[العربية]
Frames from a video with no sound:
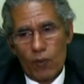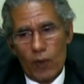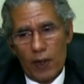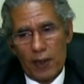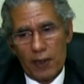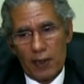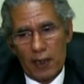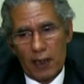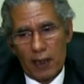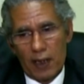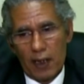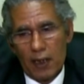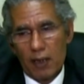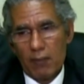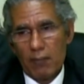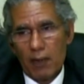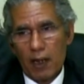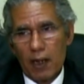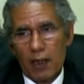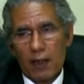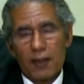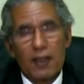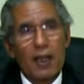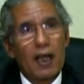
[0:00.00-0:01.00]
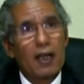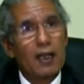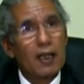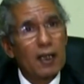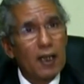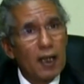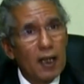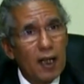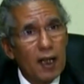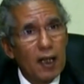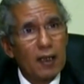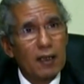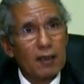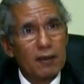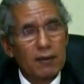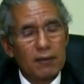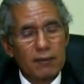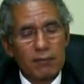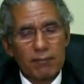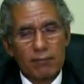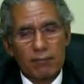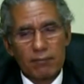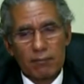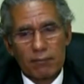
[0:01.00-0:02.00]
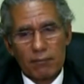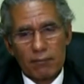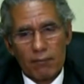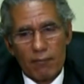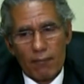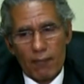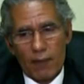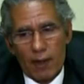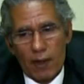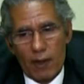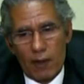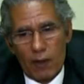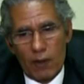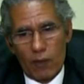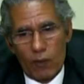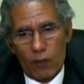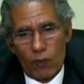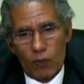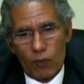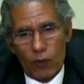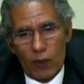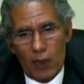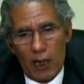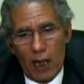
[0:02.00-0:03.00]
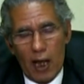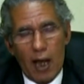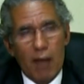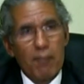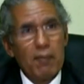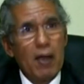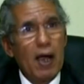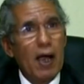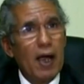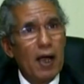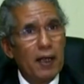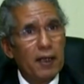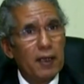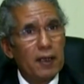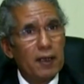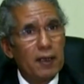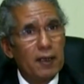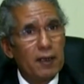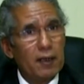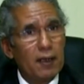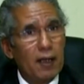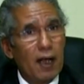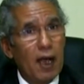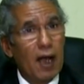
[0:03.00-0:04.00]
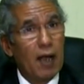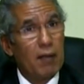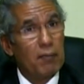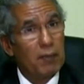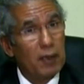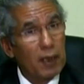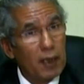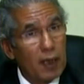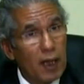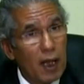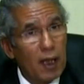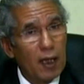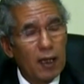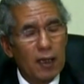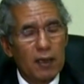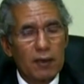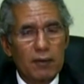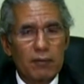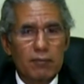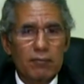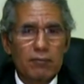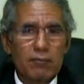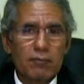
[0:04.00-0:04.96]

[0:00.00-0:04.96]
وهي كلمة ثقيلة لها معاني عميقة